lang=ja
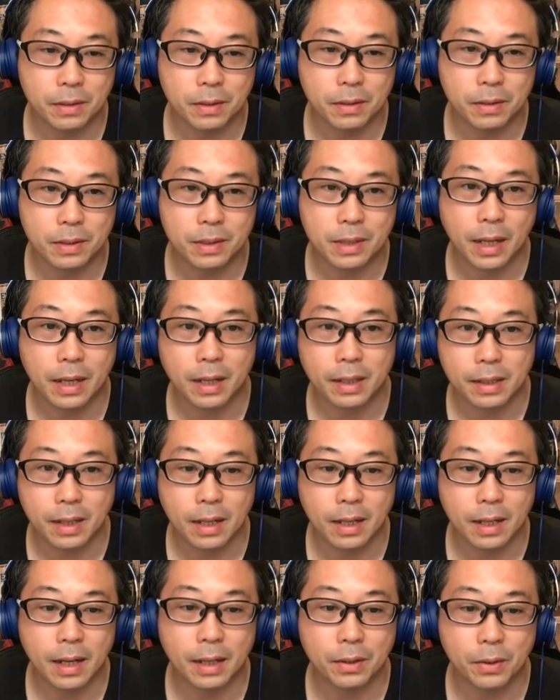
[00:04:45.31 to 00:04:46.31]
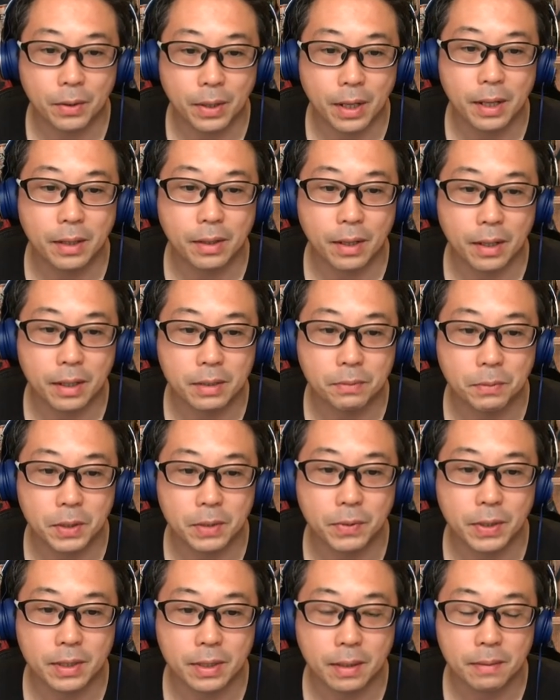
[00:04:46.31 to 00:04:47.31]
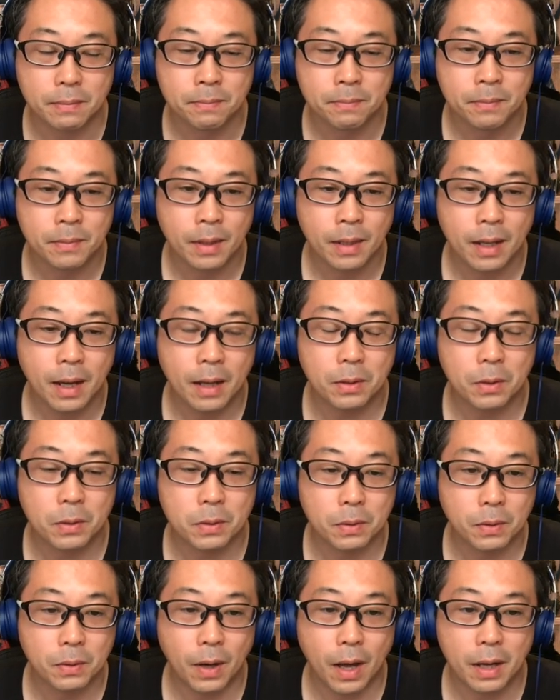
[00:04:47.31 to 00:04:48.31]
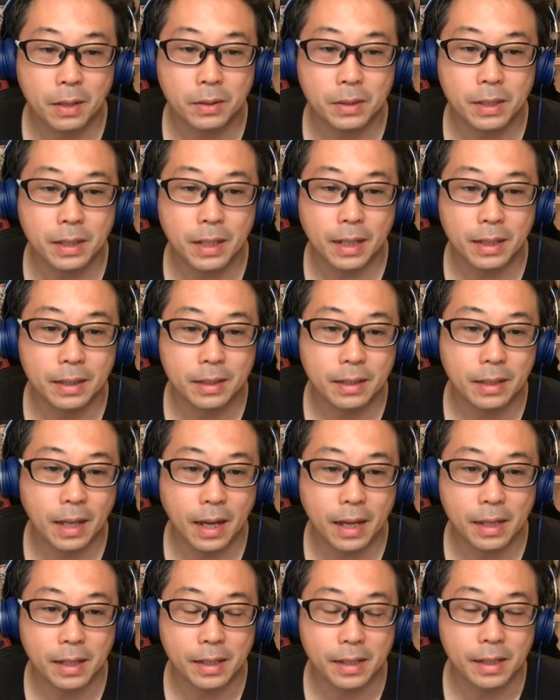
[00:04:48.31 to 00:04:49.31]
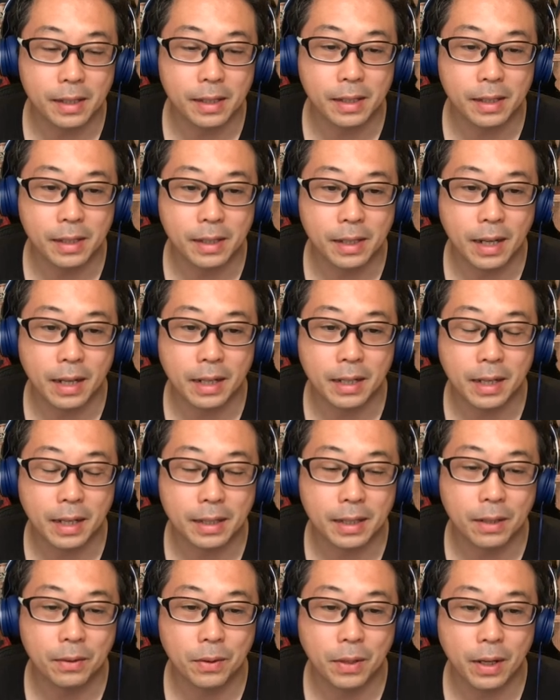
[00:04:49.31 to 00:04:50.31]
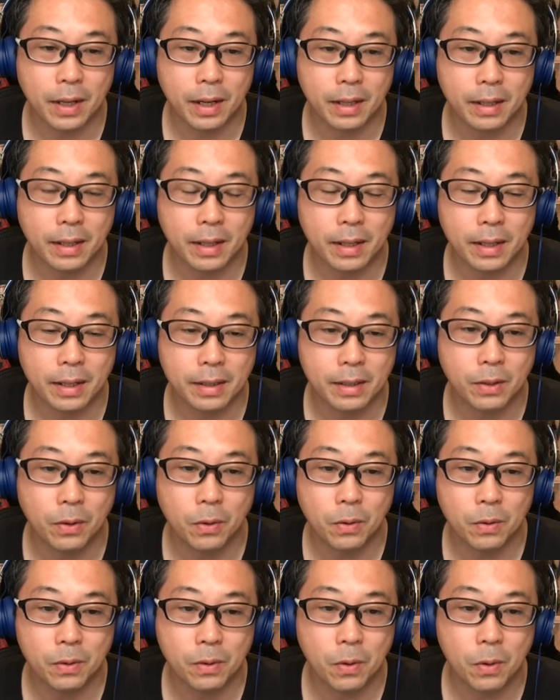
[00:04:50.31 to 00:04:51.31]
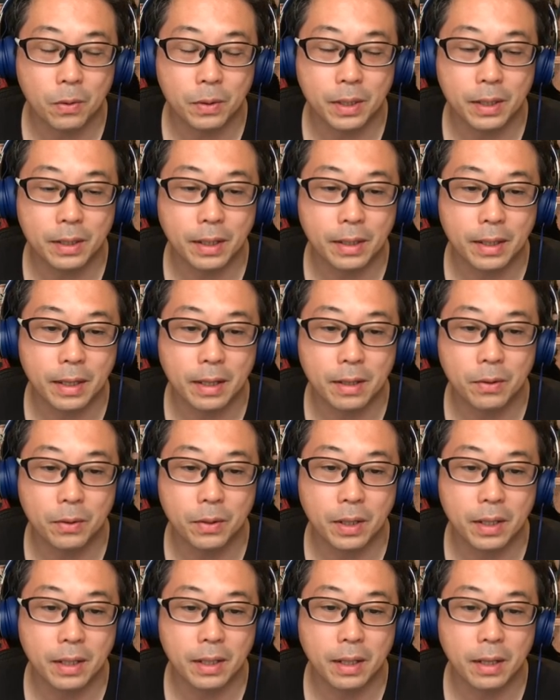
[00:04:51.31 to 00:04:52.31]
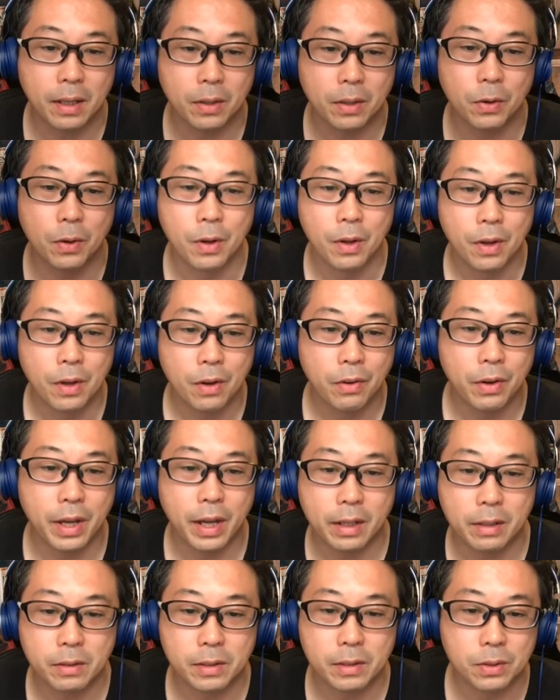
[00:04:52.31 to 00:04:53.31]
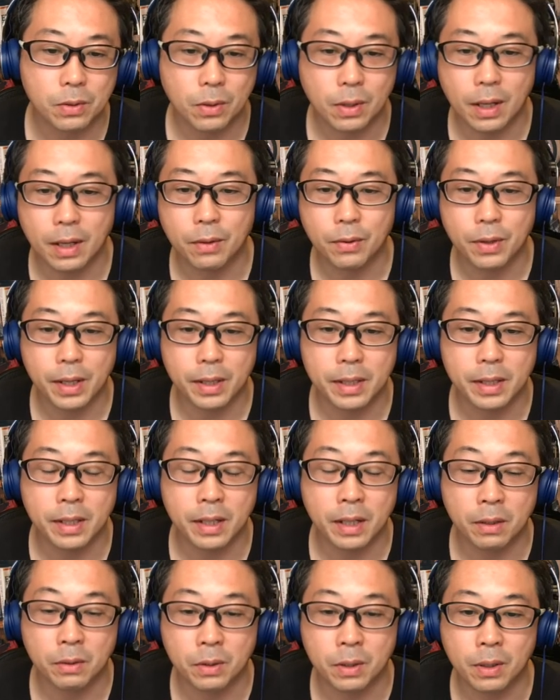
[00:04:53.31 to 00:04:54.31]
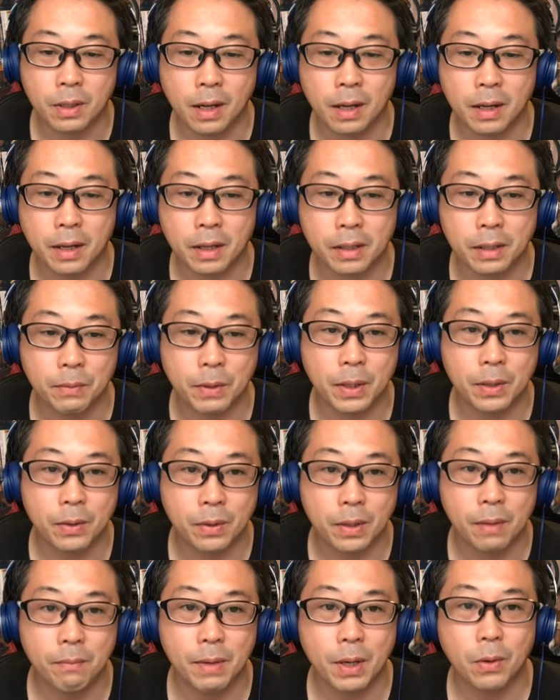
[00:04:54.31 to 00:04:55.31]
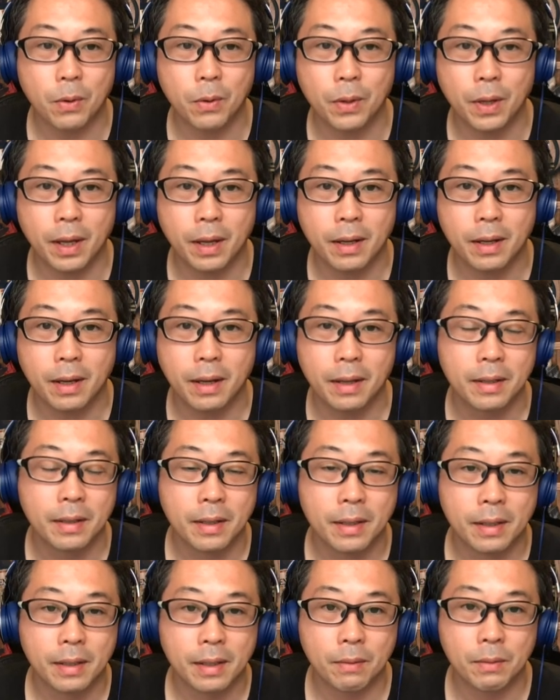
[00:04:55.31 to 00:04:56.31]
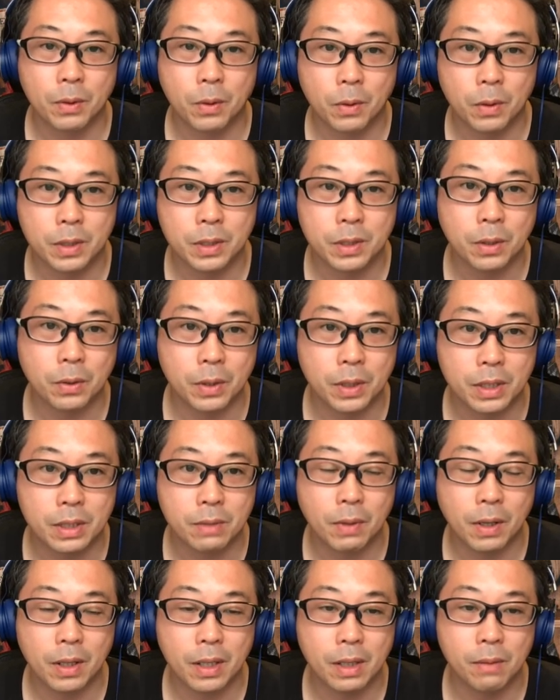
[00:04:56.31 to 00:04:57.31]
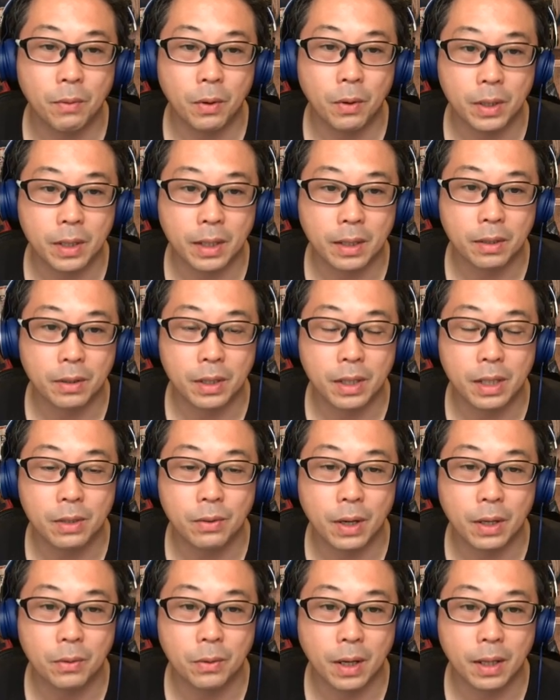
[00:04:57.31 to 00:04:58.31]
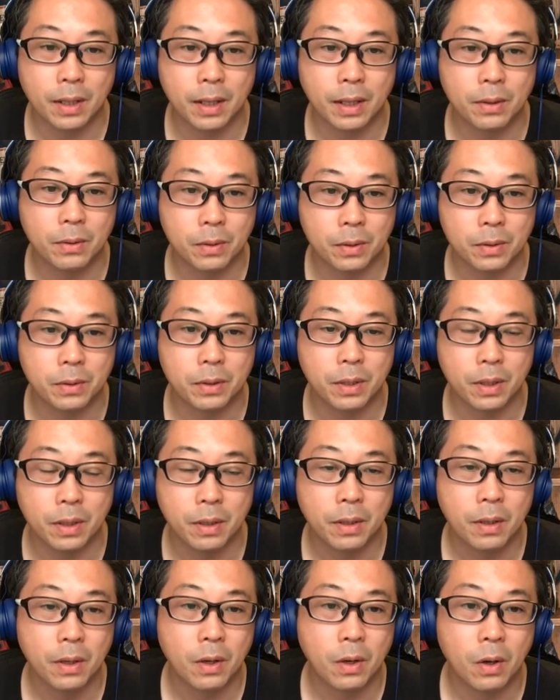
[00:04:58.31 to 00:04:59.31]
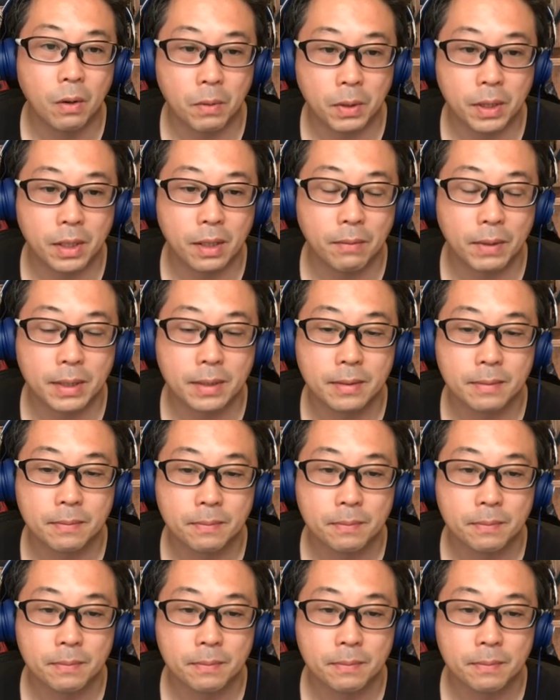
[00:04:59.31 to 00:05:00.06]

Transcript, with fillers: 使い方があるよねって話もしました。あと、その悪意がないやり方の中で、日本国内では適用できないけど、フェアユースとかフェアディーリングっていう考え方もあるよね。まあ、この辺が多分この授業の一番肝になってるキーワードかなというふうに思っています。